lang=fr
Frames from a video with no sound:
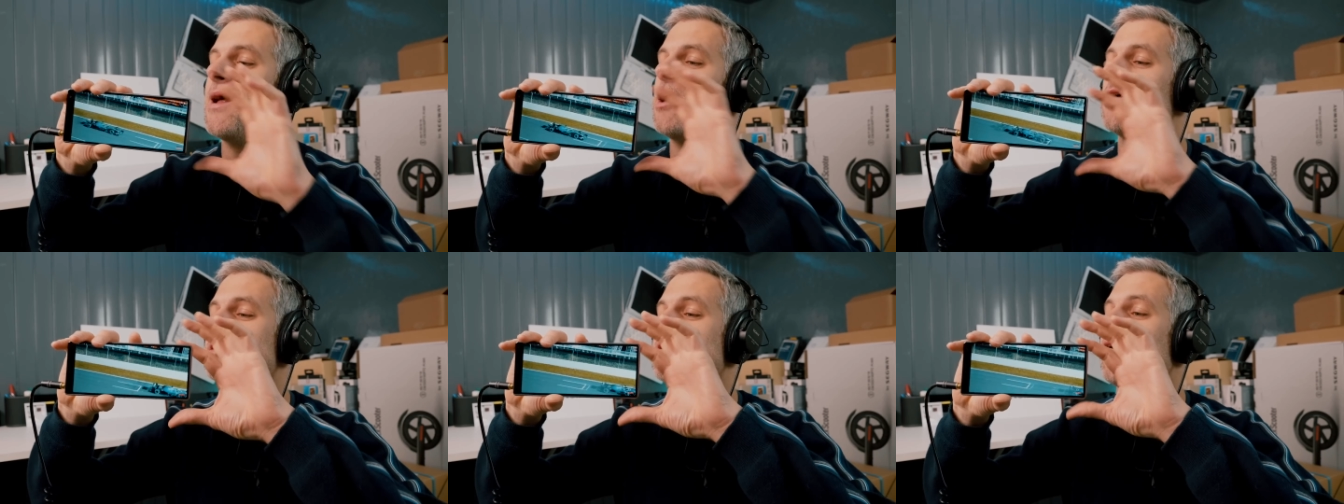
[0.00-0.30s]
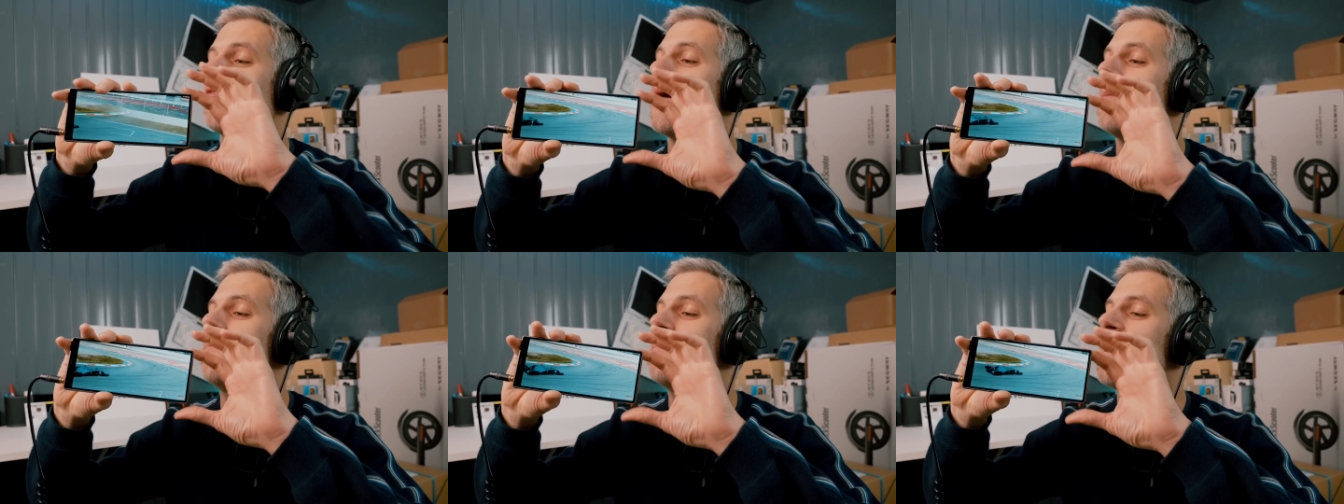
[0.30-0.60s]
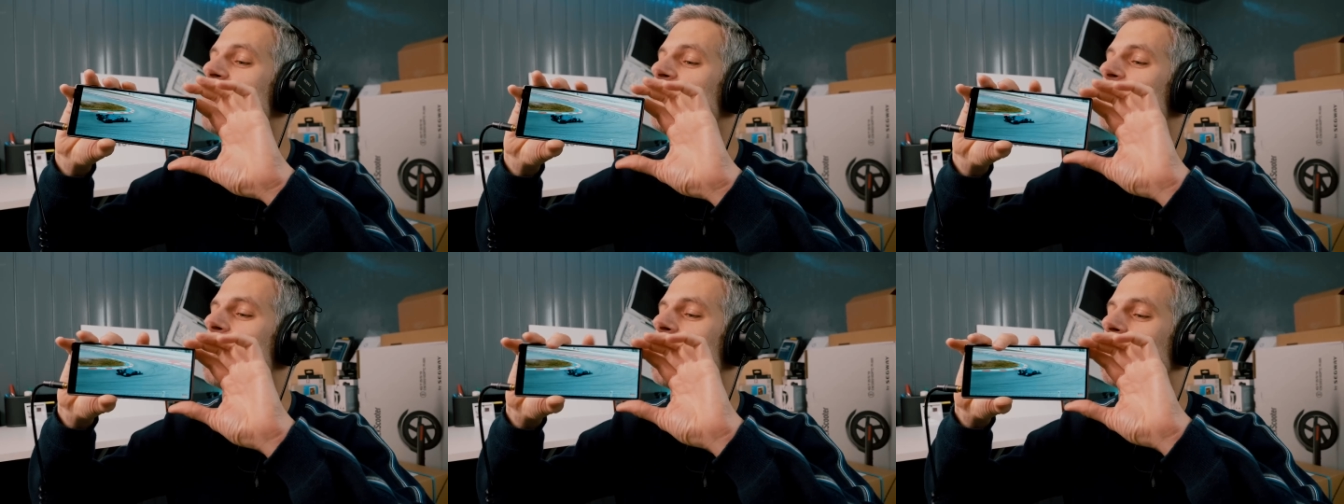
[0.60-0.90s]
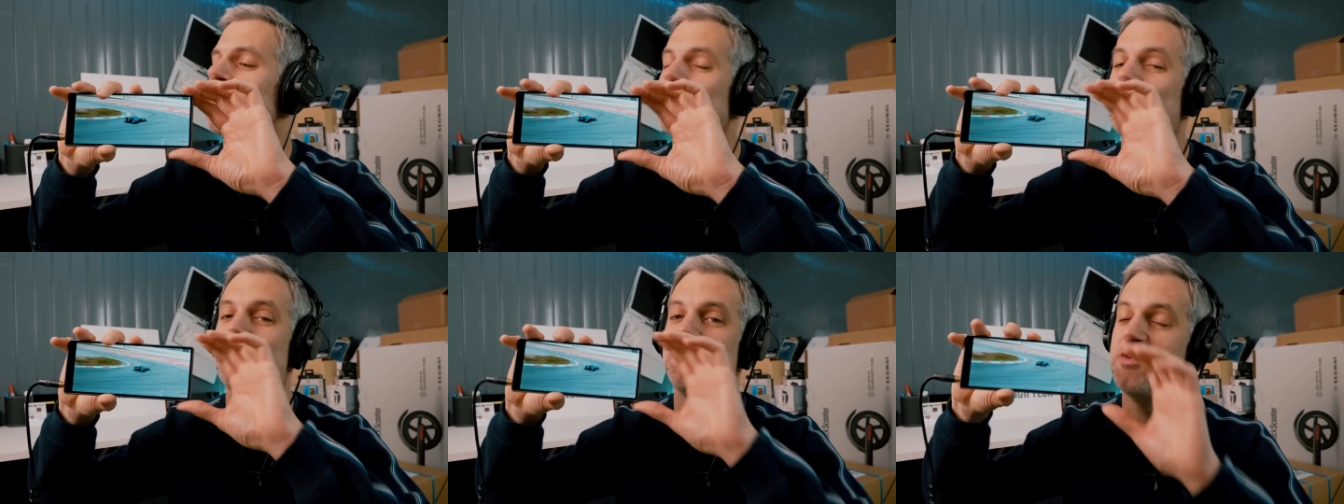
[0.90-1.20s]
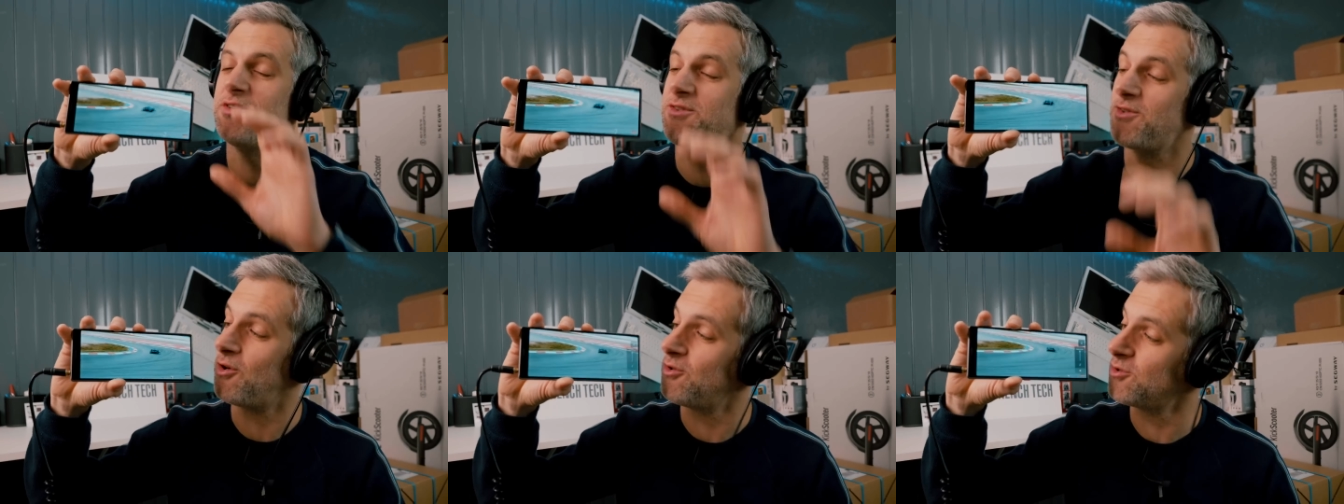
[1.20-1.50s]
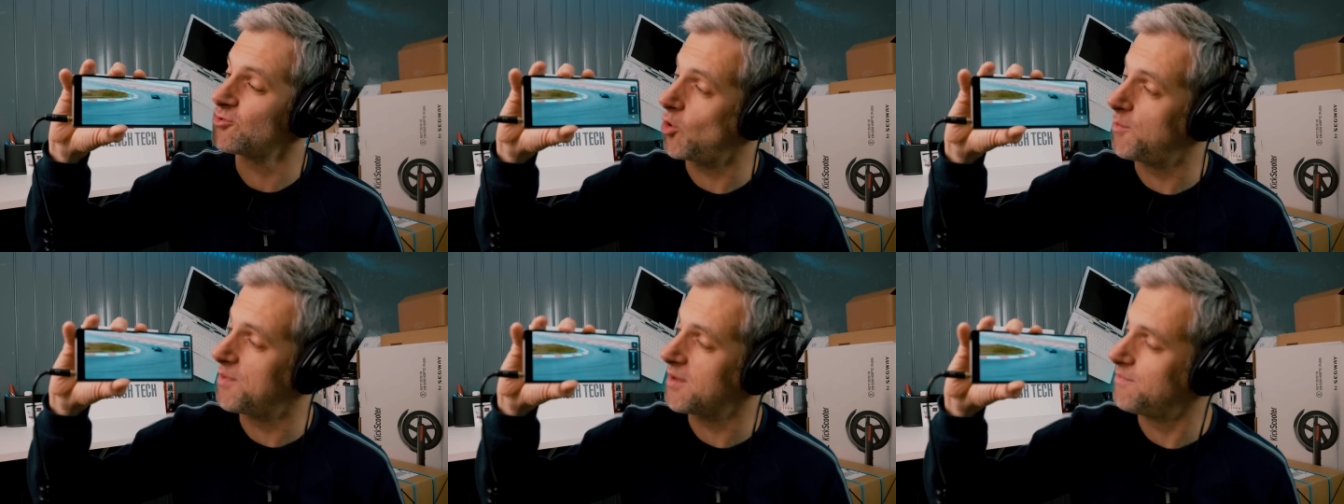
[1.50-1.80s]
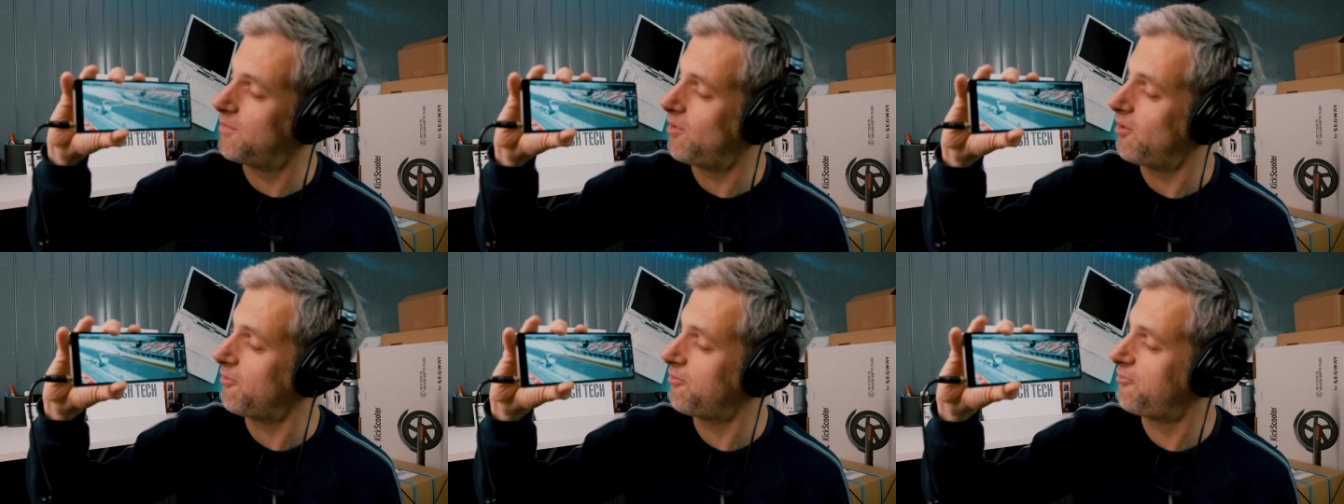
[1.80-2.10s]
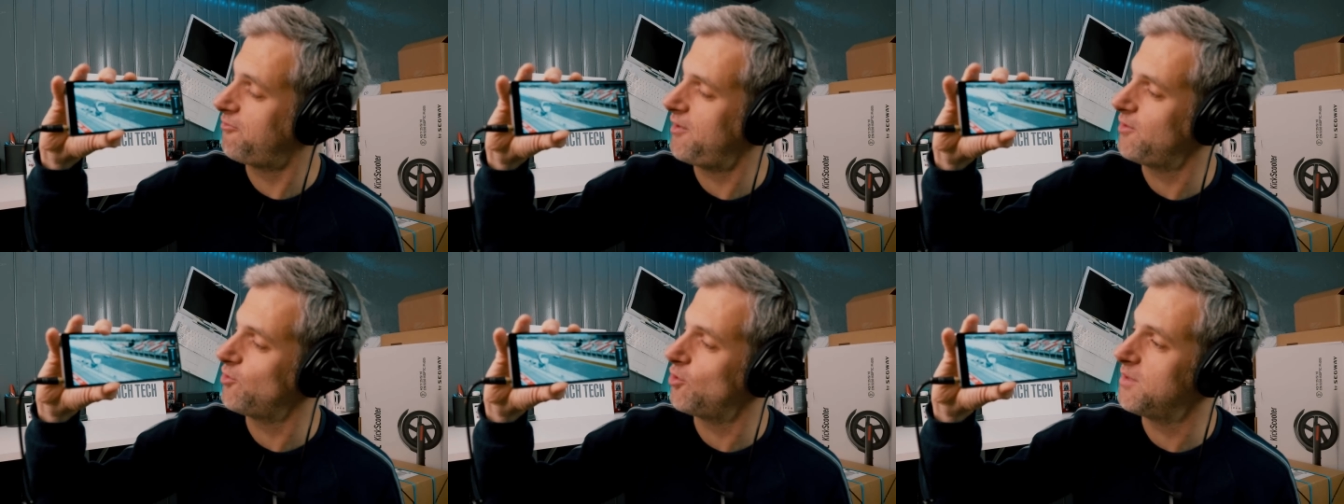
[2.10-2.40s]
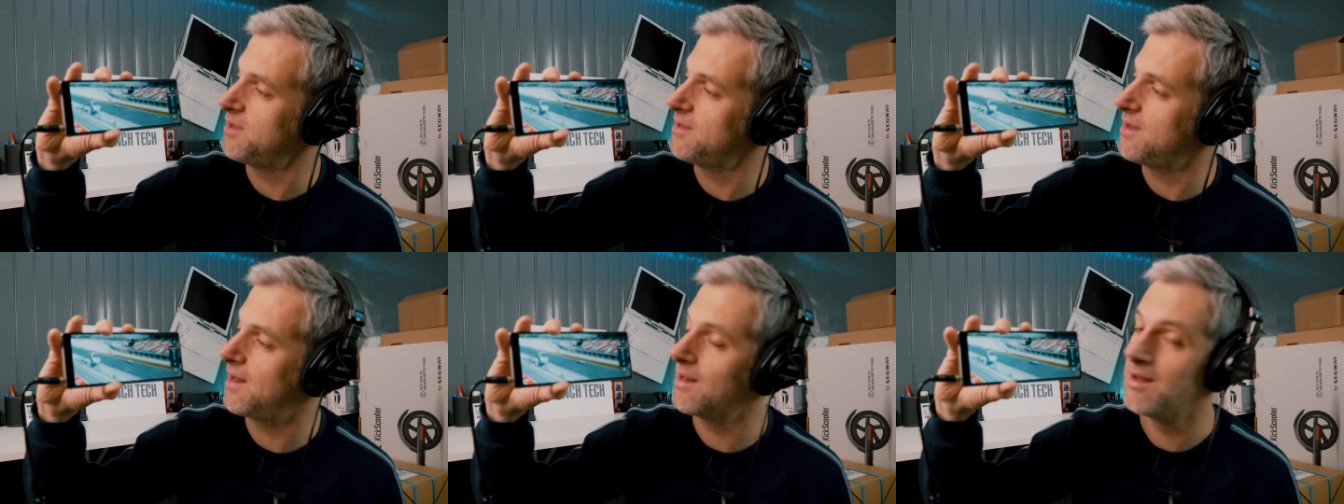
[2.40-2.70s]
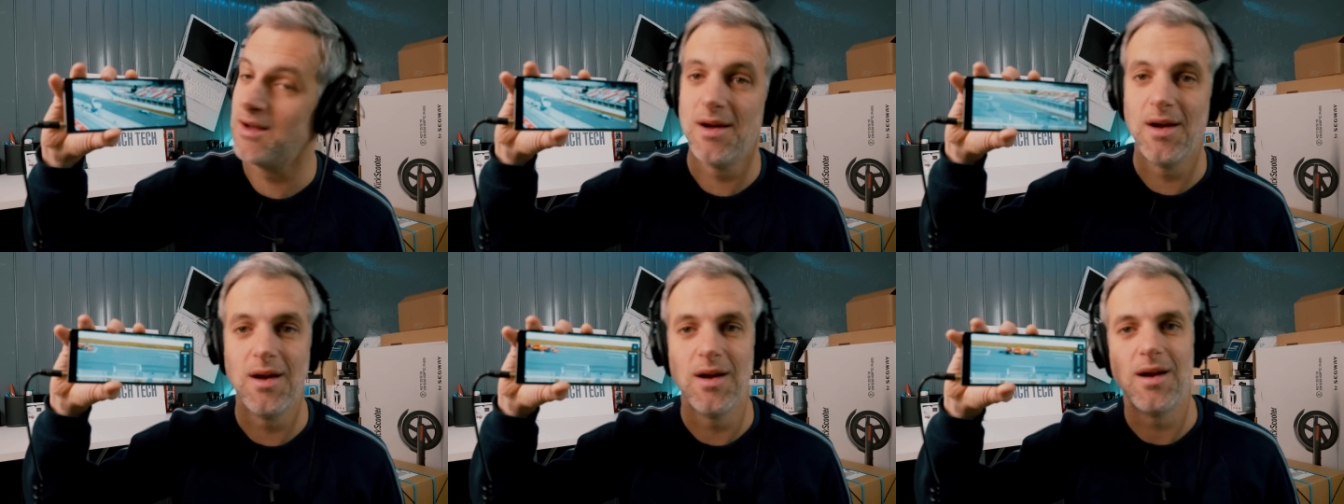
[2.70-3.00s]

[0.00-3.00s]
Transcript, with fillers: Alors, on va pas avoir une puissance complètement phénoménale.